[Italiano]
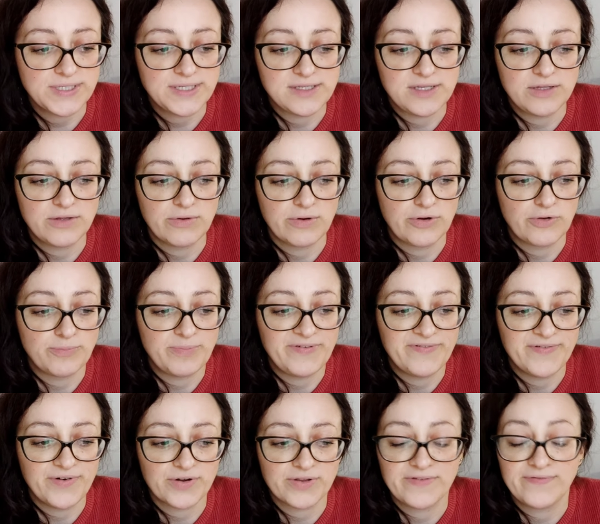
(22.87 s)
si intitolano
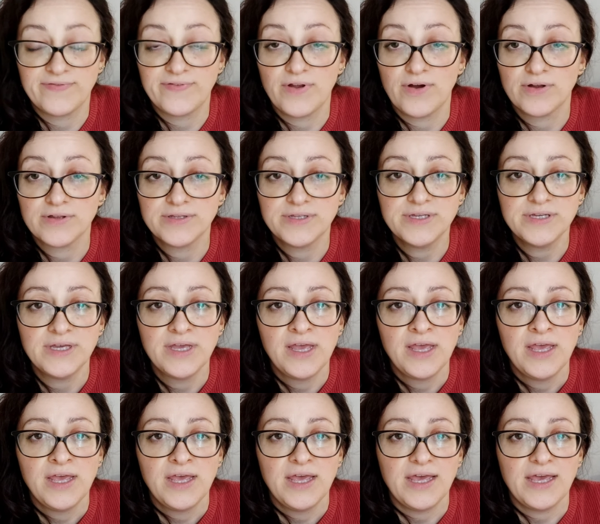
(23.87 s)
Before the Flood,
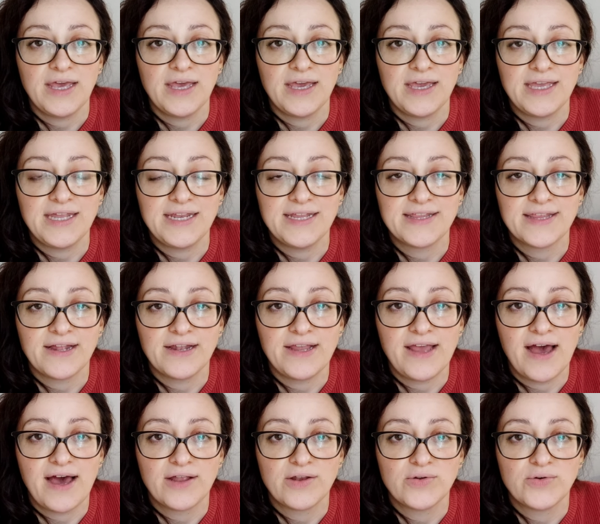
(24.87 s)
eh, in
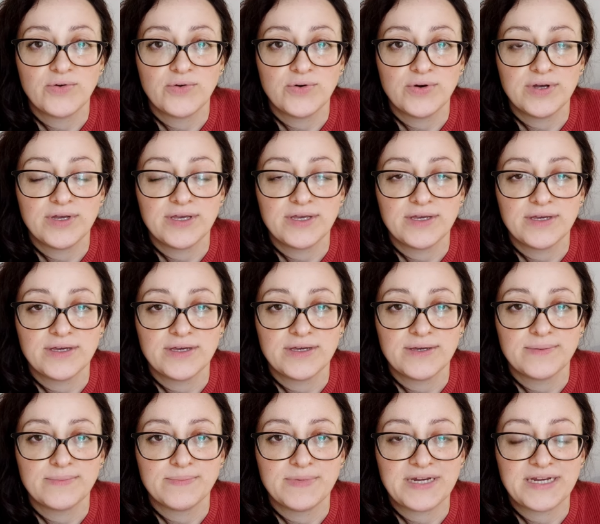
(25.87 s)
italiano
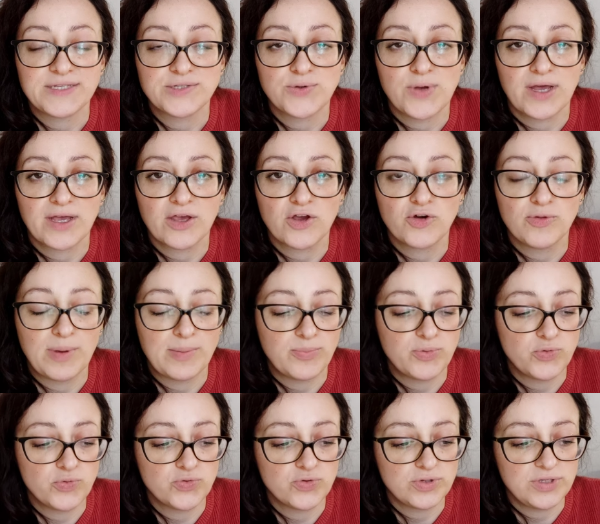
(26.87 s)
eh, reso anche come
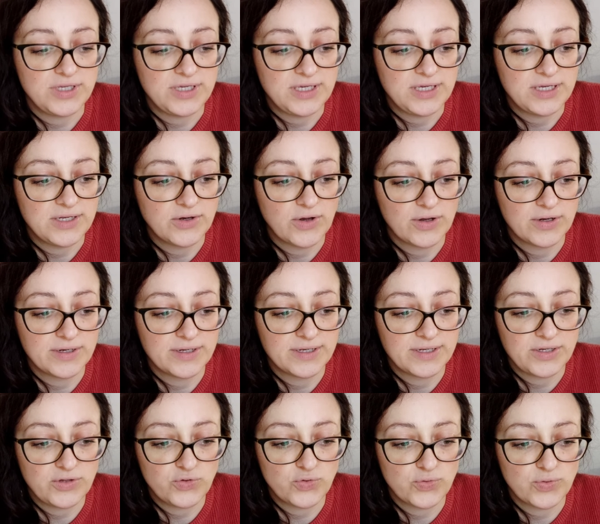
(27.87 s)
punto di non
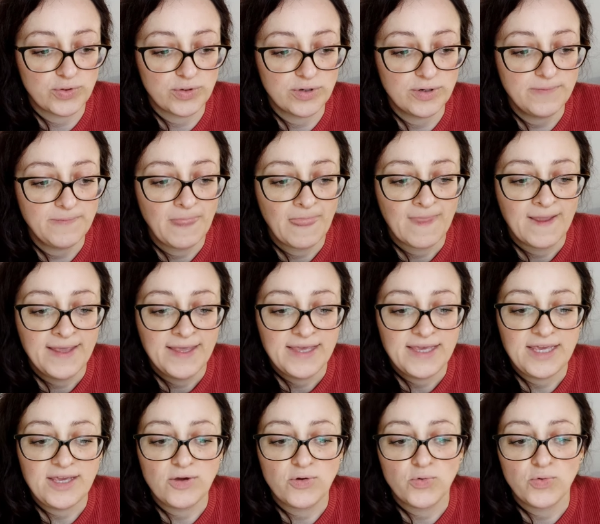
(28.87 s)
ritorno
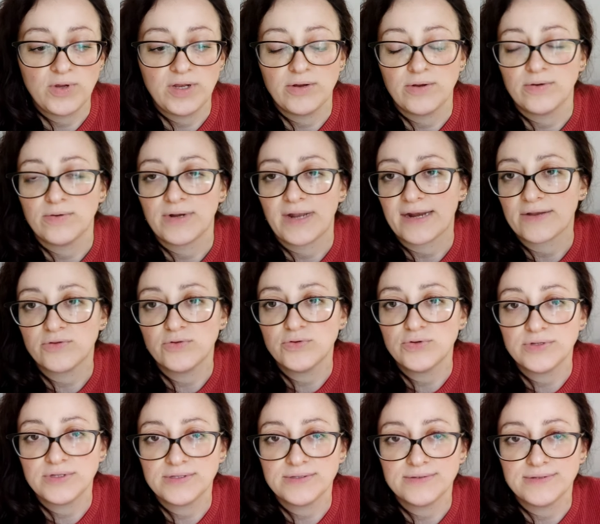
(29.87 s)
in cui
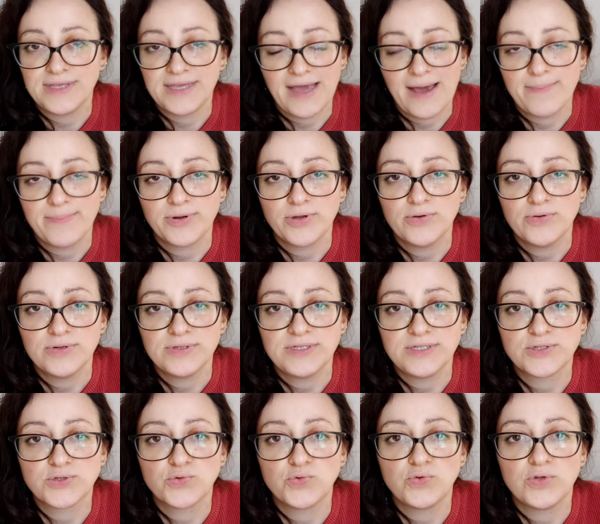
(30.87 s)
Leonardo DiCaprio
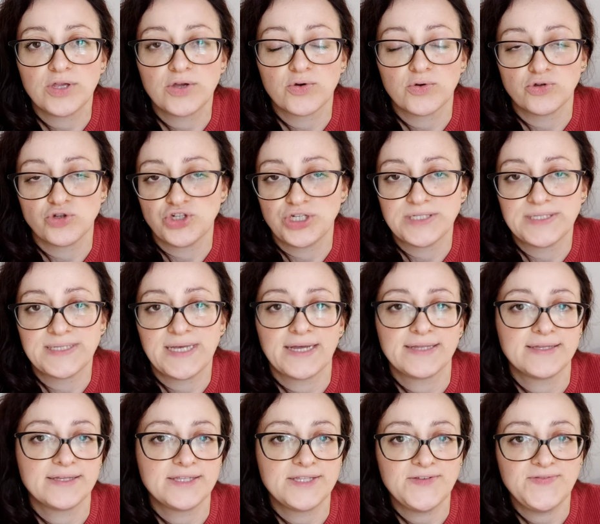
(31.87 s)
discute con
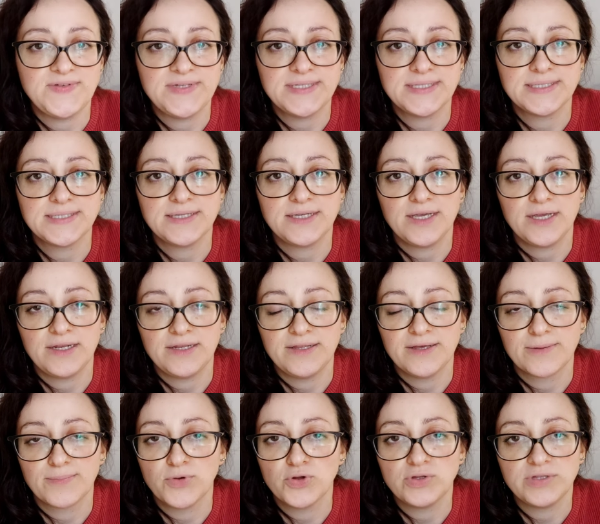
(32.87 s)
scienziati, attivisti e
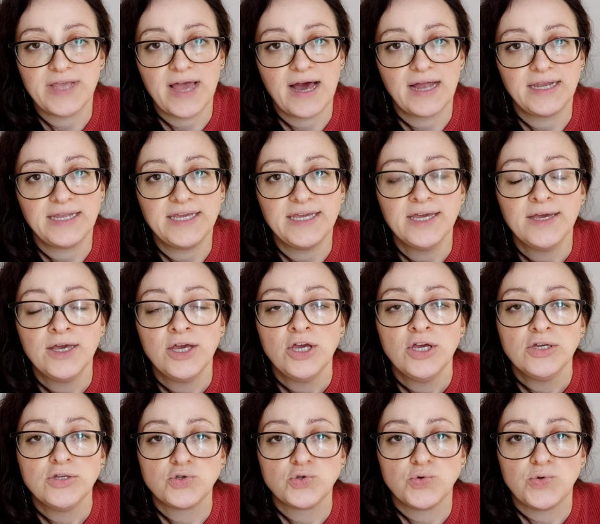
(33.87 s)
leader mondiali
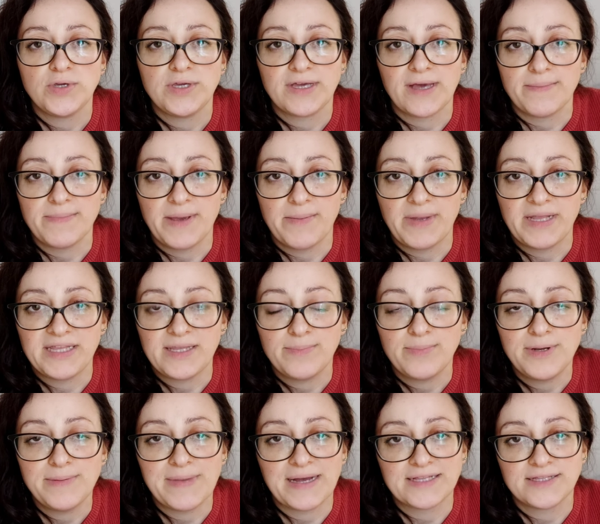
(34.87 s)
sui cambiamenti
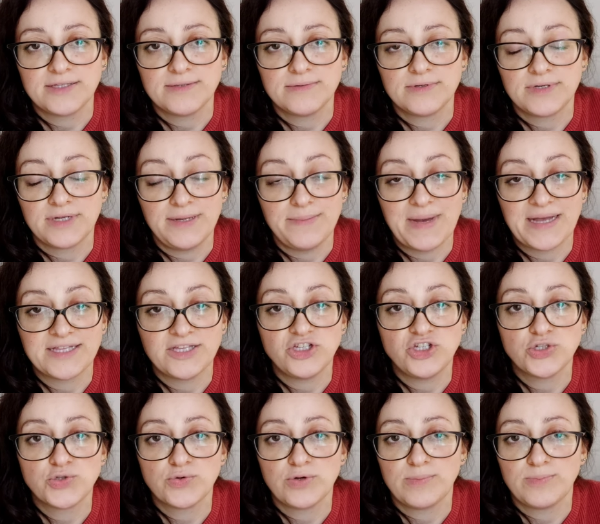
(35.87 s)

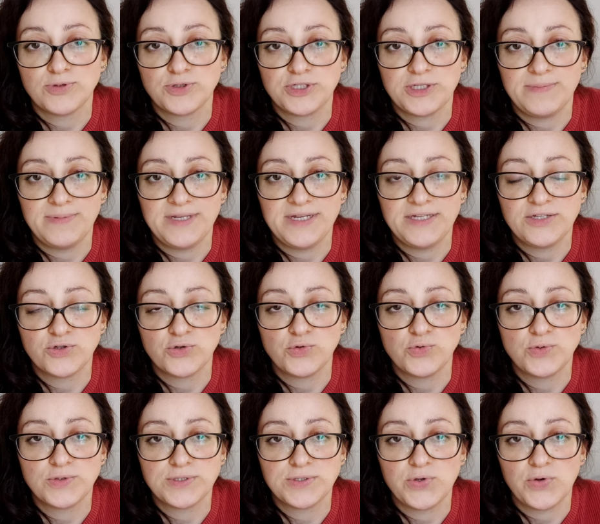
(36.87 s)
climatici e sulle possibili
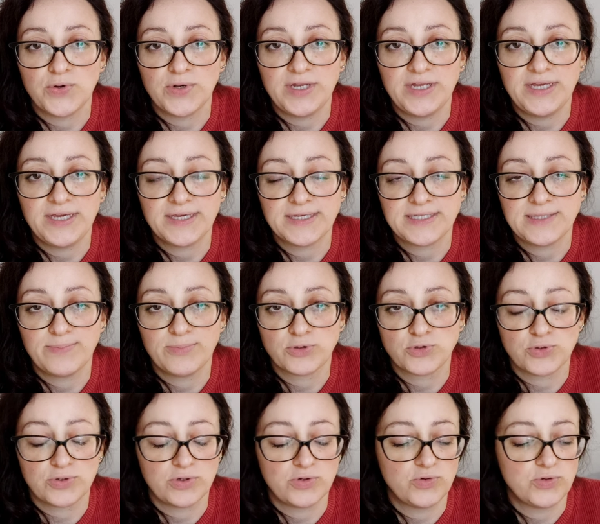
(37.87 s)
soluzioni che si
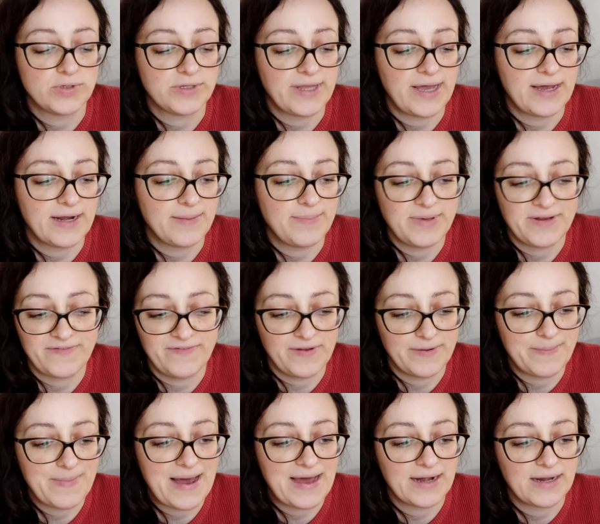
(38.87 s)
possono adottare per
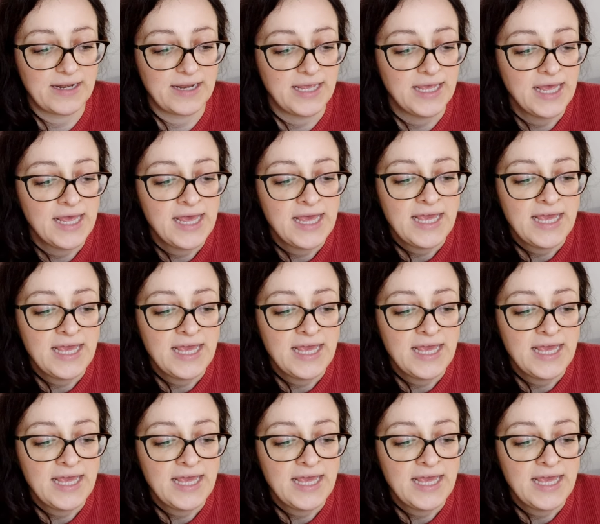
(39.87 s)
fermarli.